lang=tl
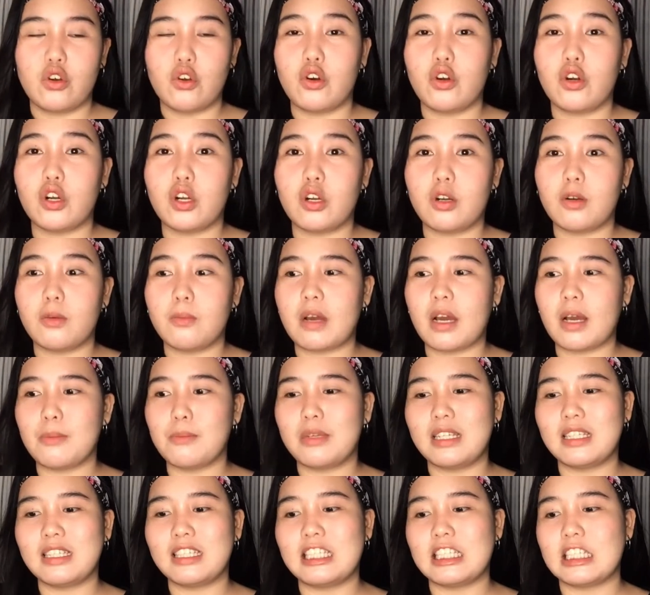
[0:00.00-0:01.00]
or
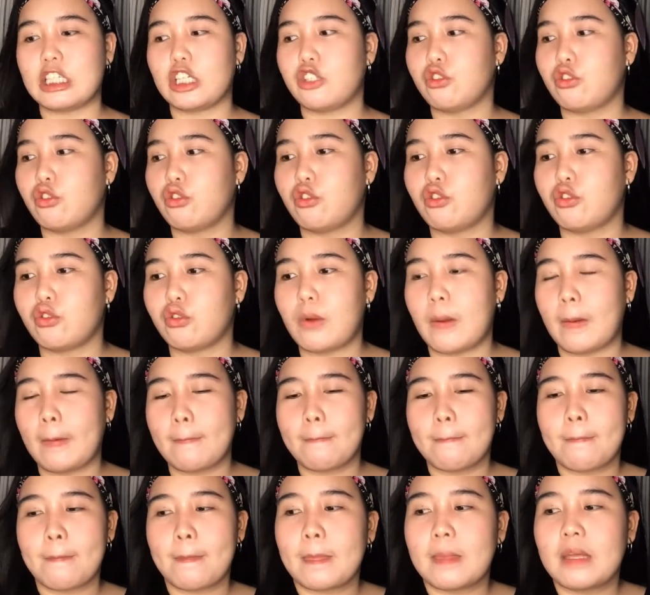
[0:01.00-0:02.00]
makabili din kayo.
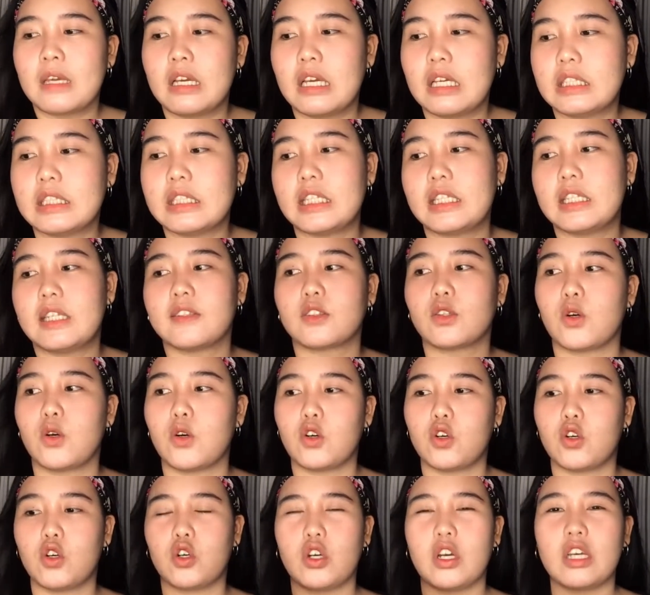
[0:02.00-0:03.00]
And then, ito.
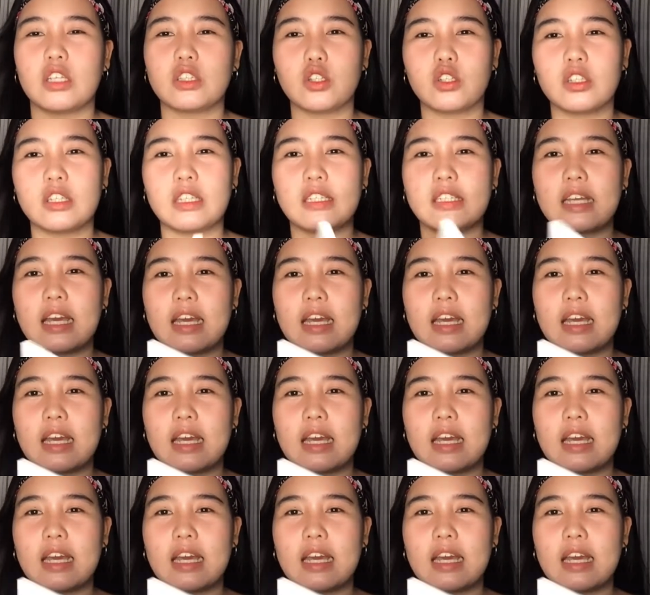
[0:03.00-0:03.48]
Ito din,